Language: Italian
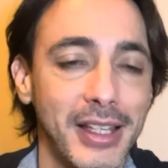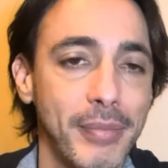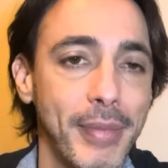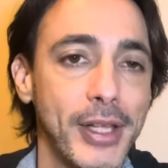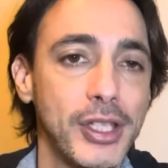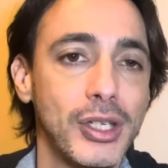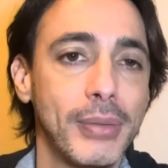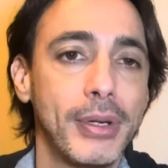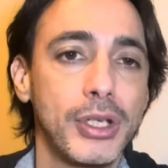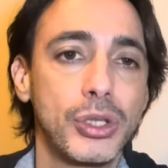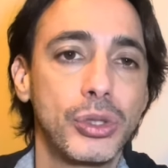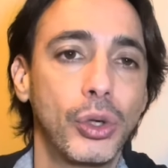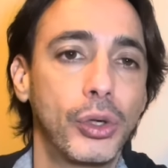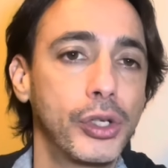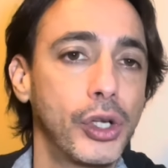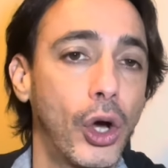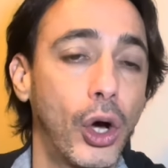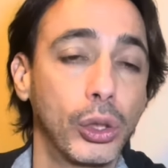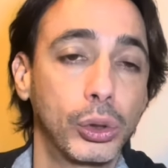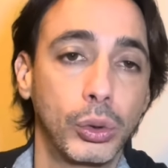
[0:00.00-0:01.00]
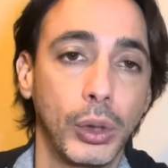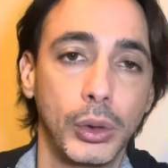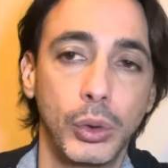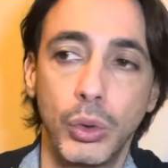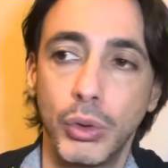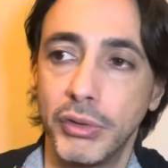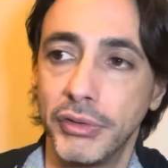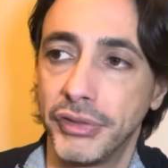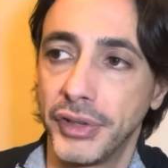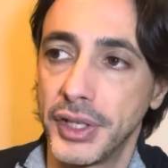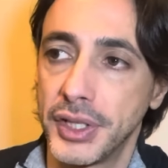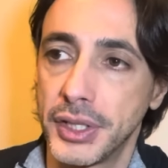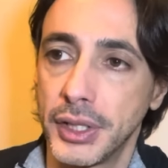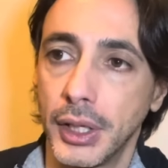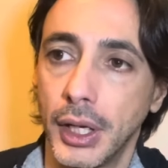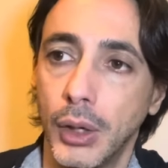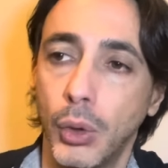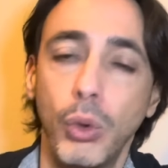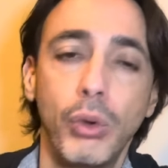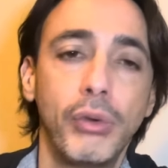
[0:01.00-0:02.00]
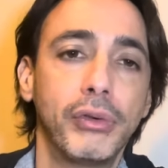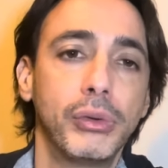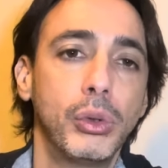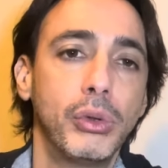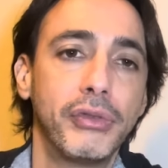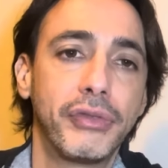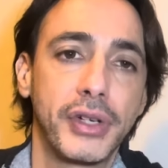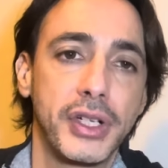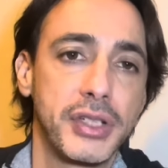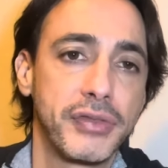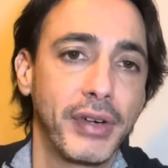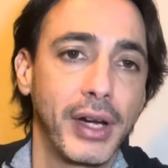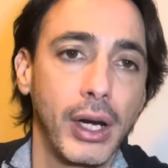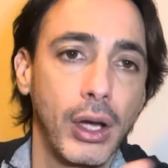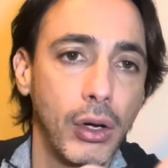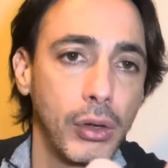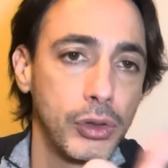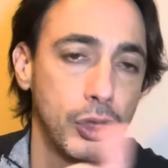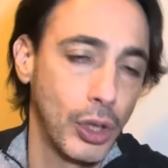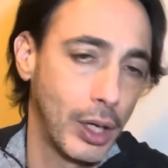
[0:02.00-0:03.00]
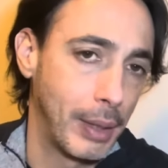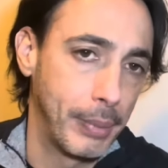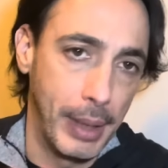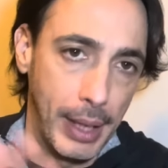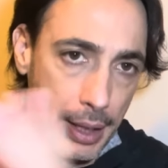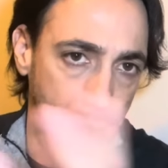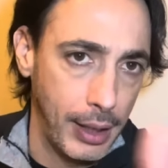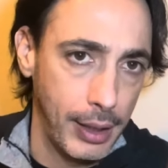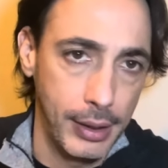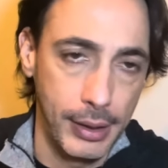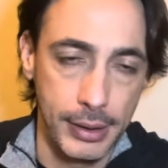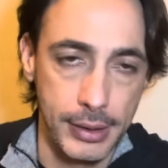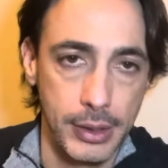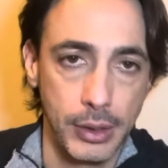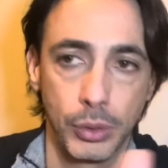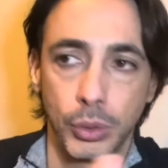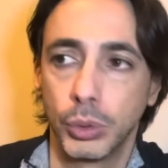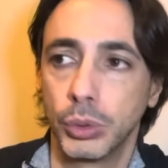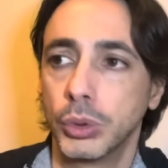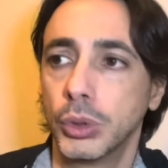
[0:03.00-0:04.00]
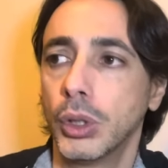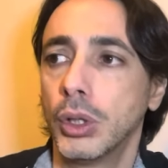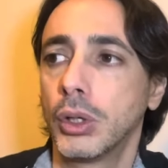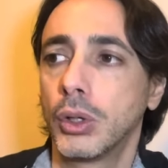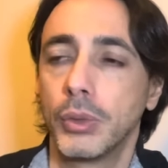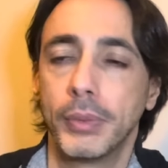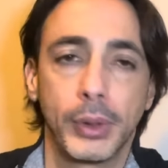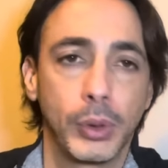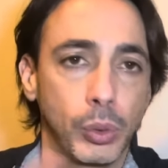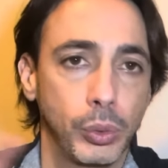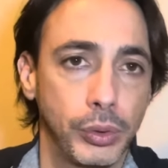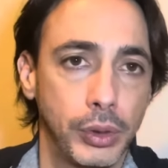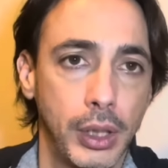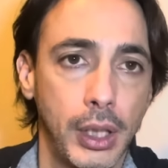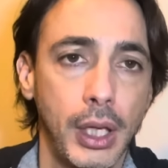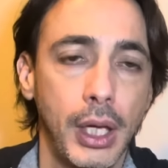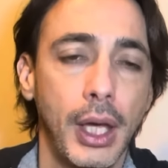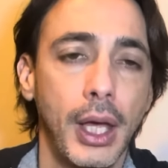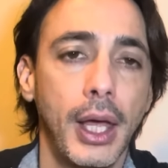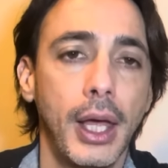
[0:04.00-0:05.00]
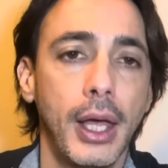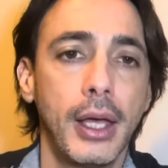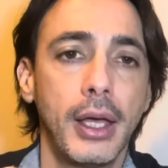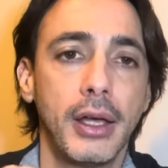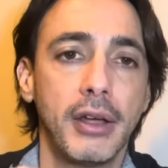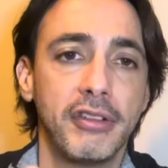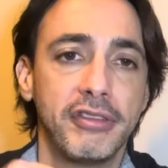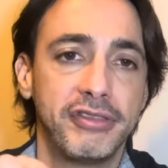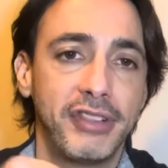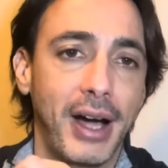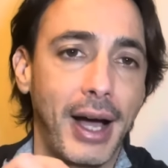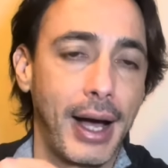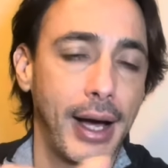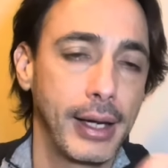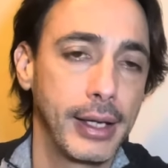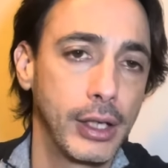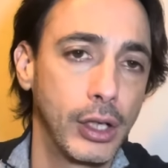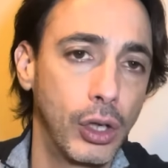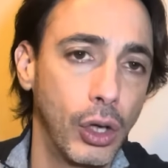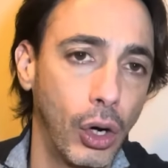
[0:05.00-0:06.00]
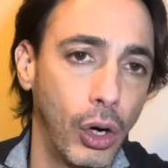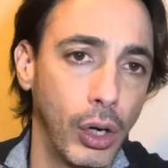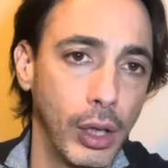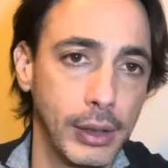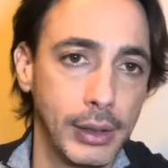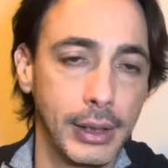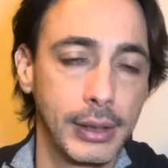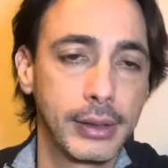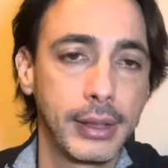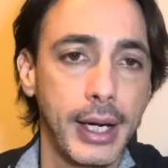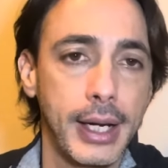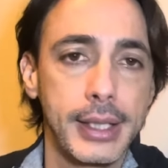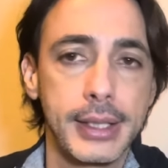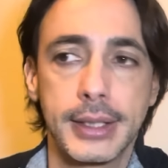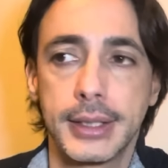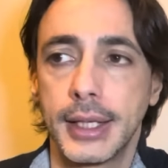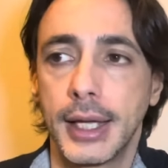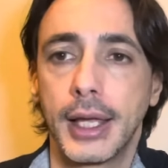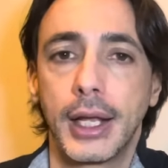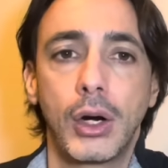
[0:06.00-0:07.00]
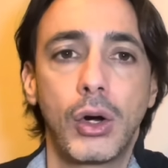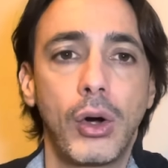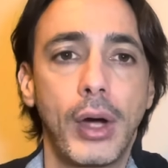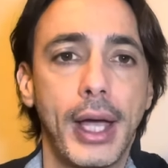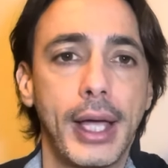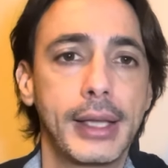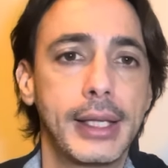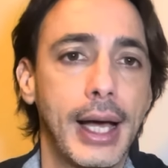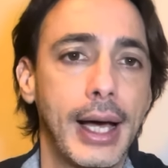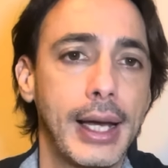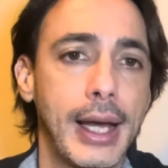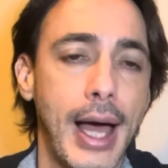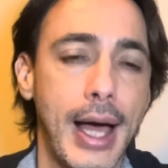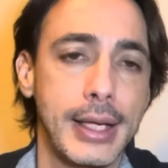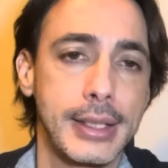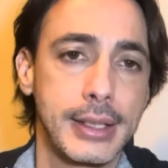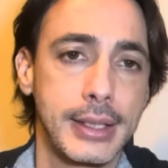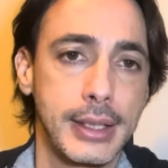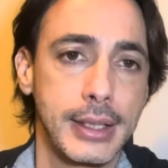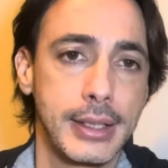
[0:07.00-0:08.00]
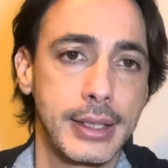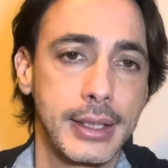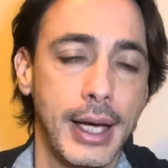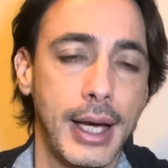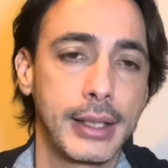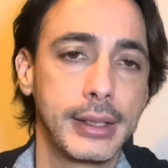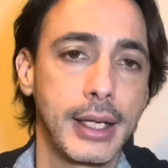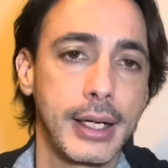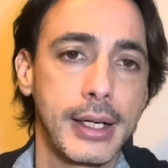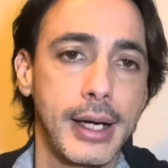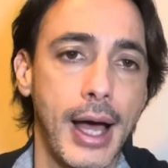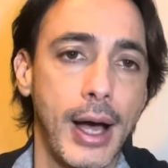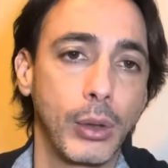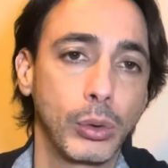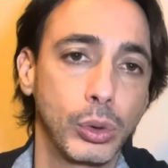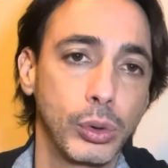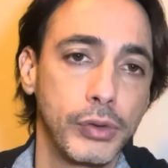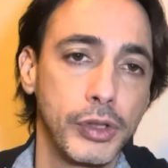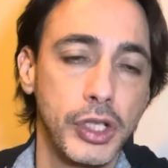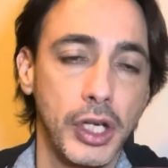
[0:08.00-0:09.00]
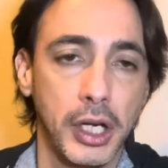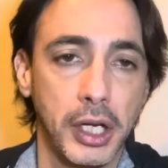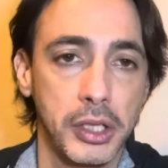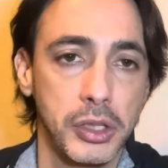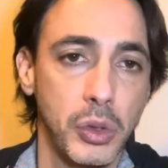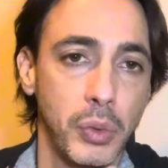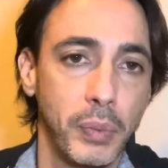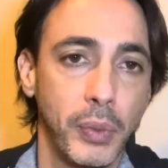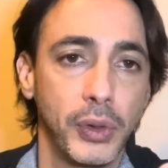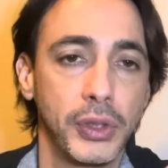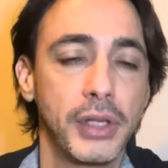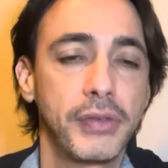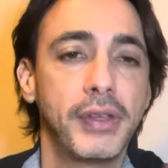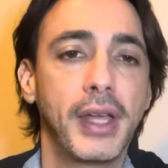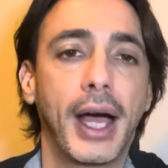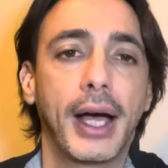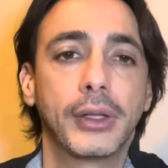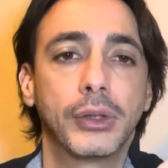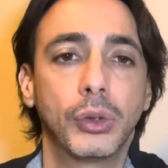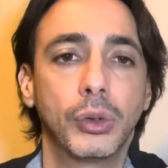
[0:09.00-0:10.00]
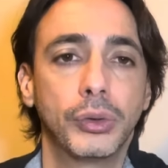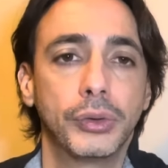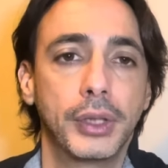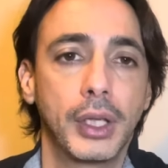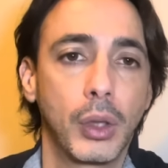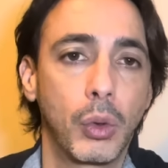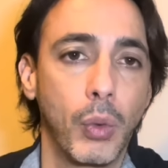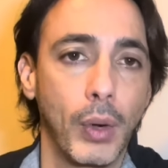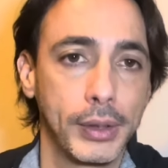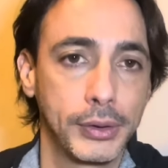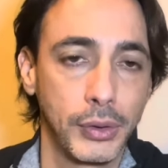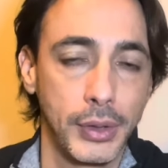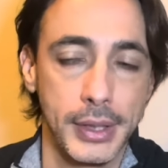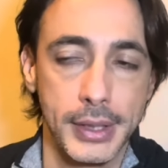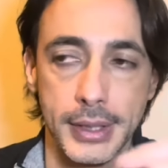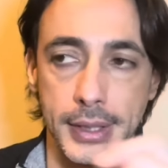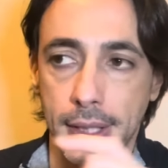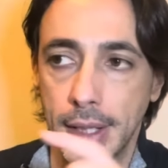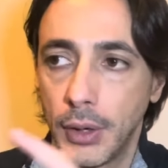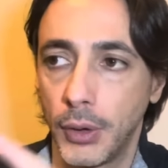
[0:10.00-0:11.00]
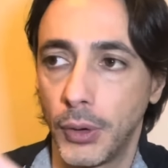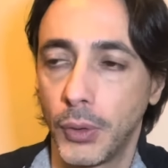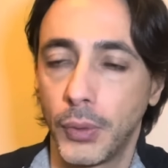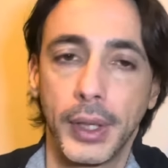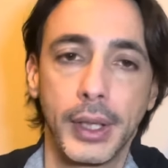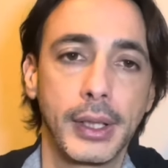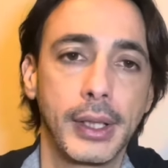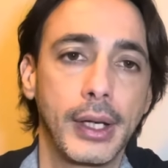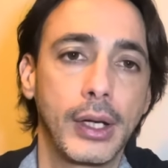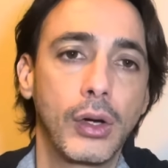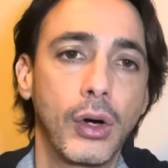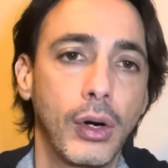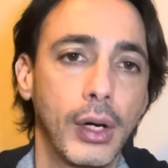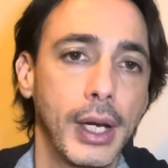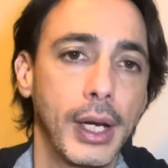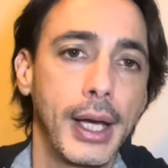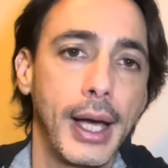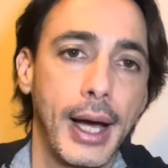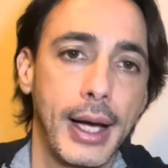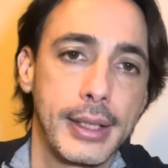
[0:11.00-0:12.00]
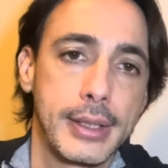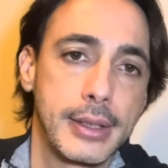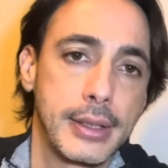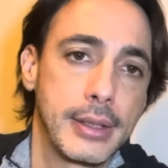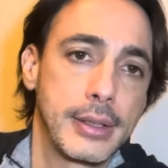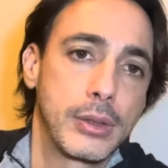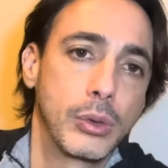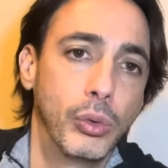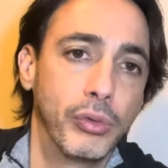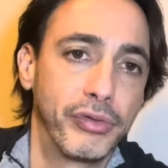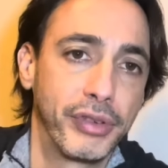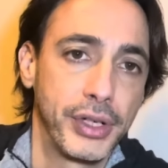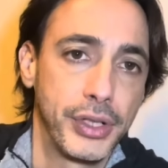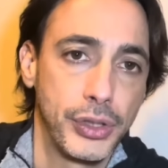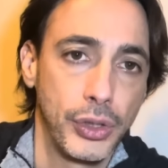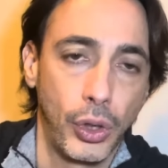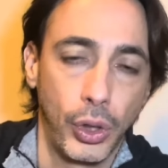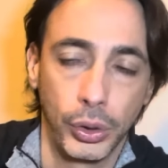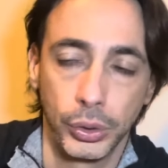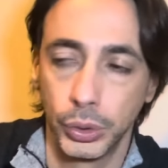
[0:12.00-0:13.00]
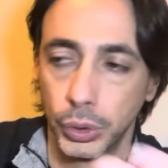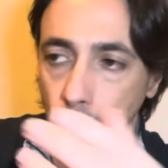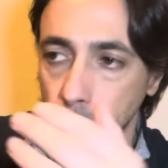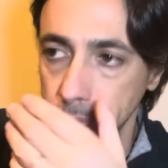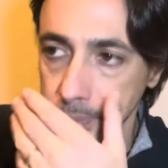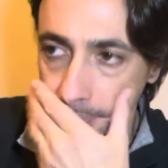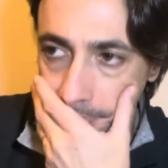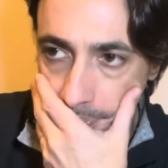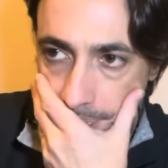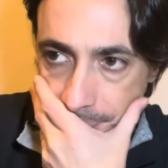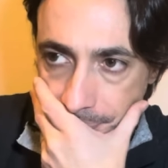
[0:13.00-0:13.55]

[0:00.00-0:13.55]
e mezzo a Bastoni 8 a Dumfries uh, Dumfries fa, gioca bene innanzitutto come tutti fa il gol del 3-0 e dà l'assist ad Arnautovic, anche se un po' deviato, del 4-0. Quindi gol e assist, Dumfries 8.